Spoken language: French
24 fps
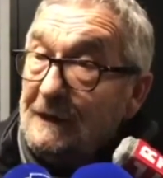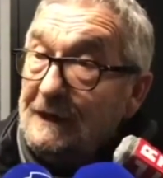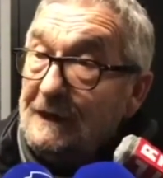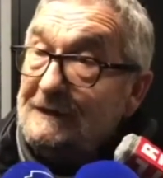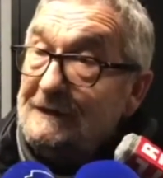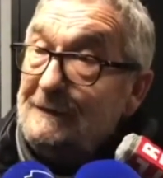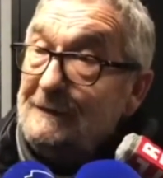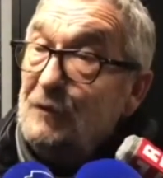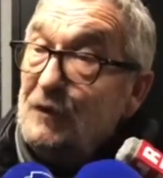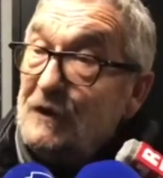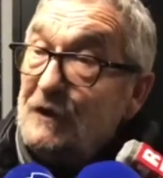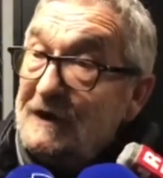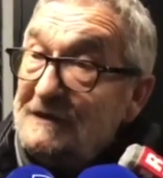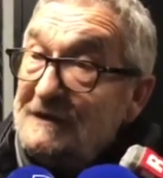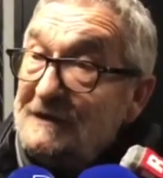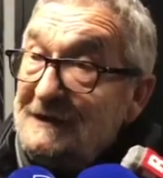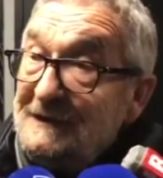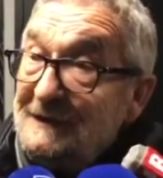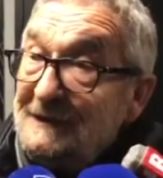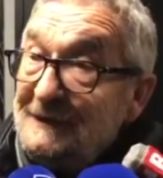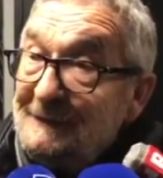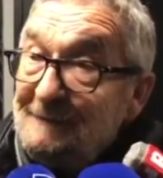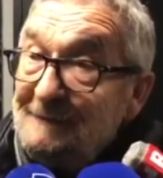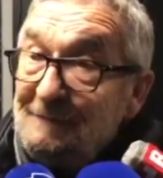la
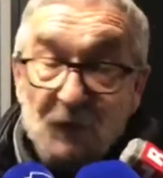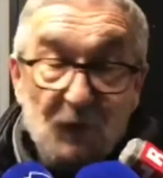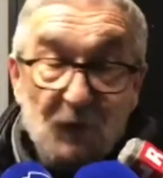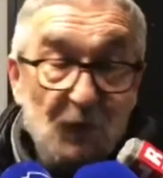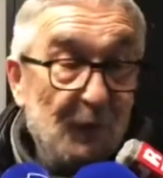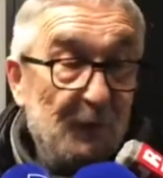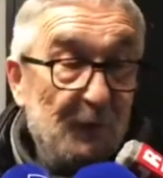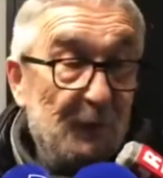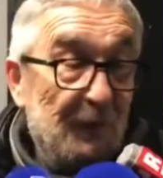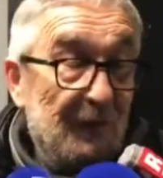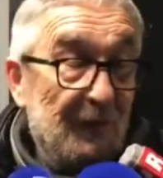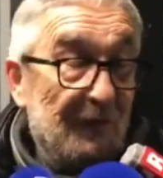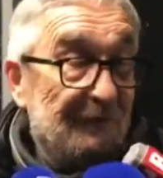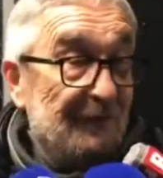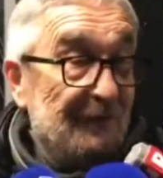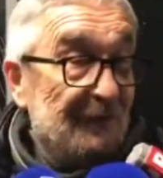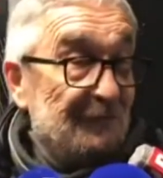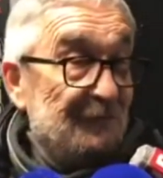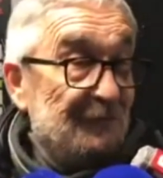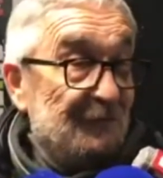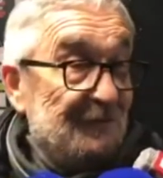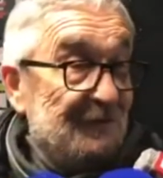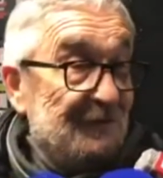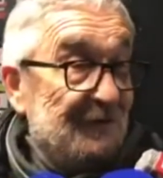démocratie, on peut
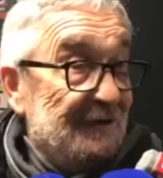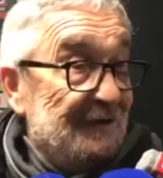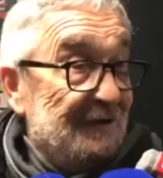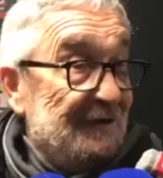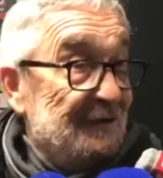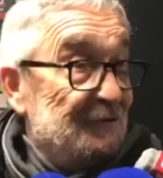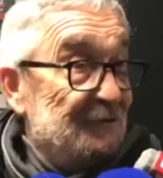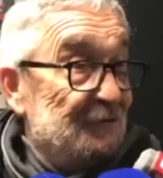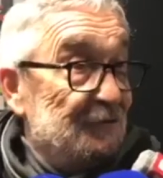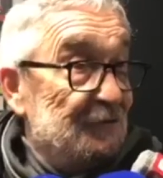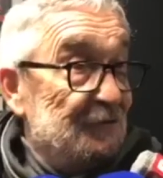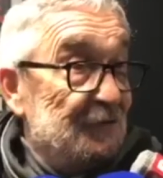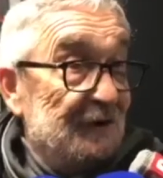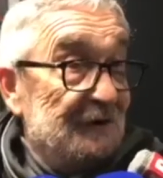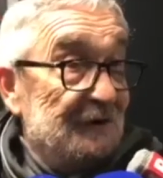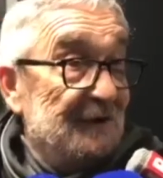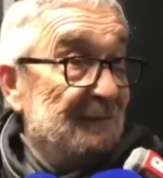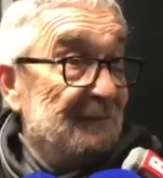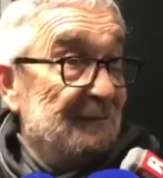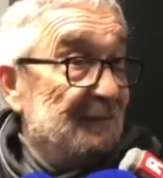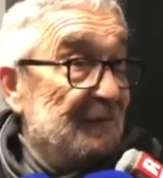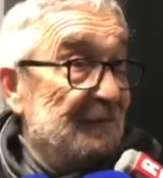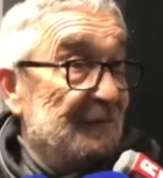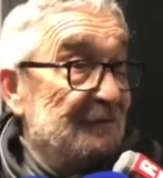avoir sur certains sujets
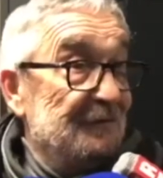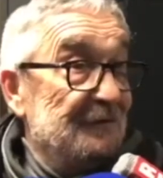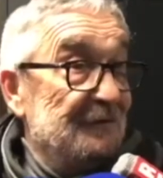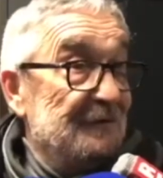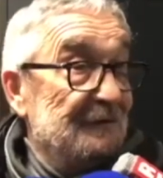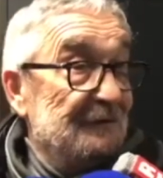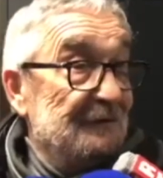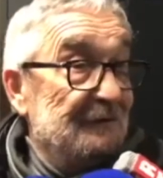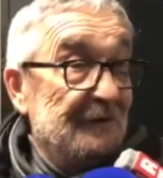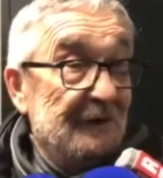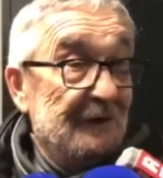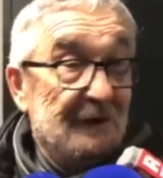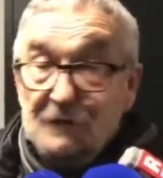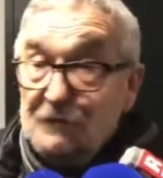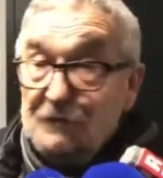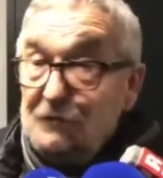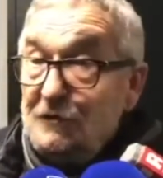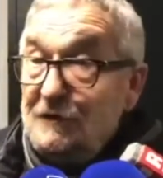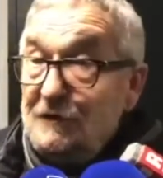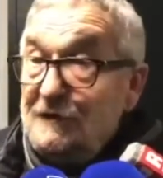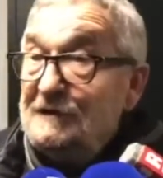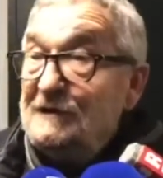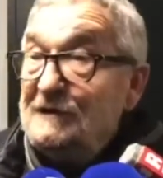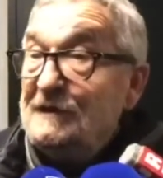des points de vue différents,
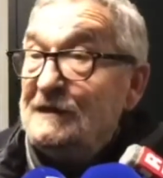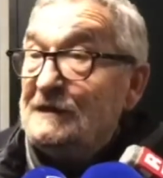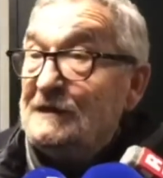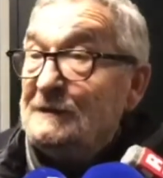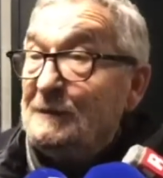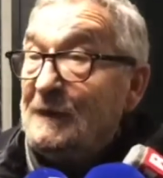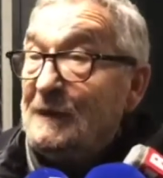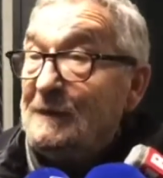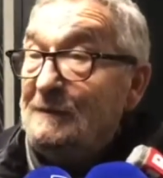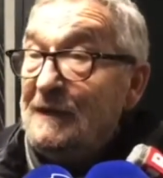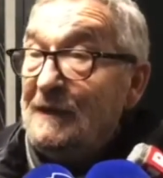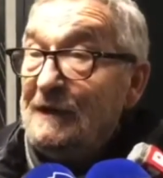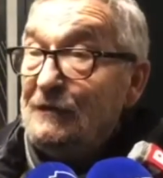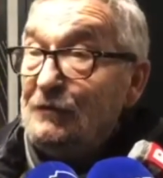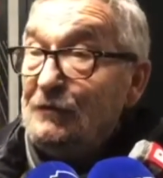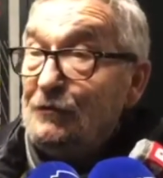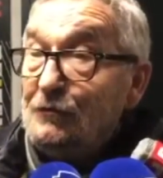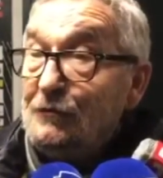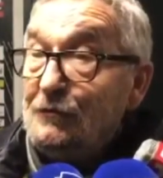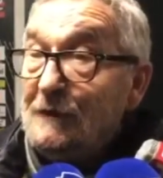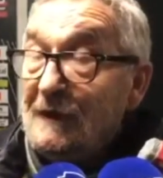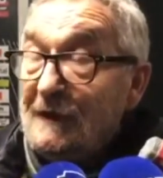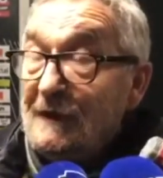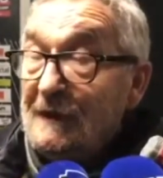se les exprimer et
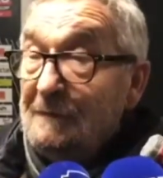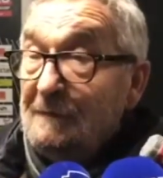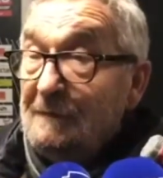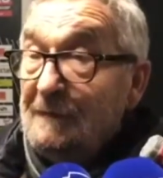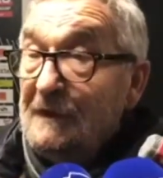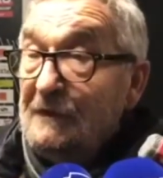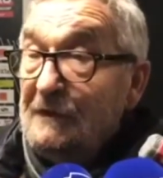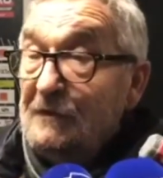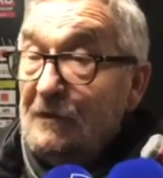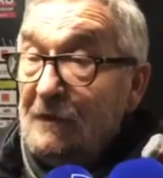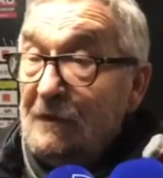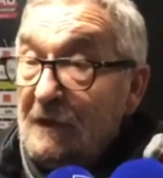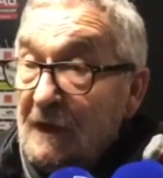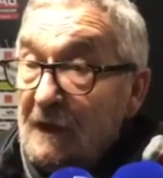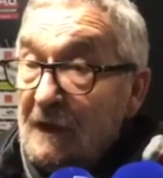tout, mais de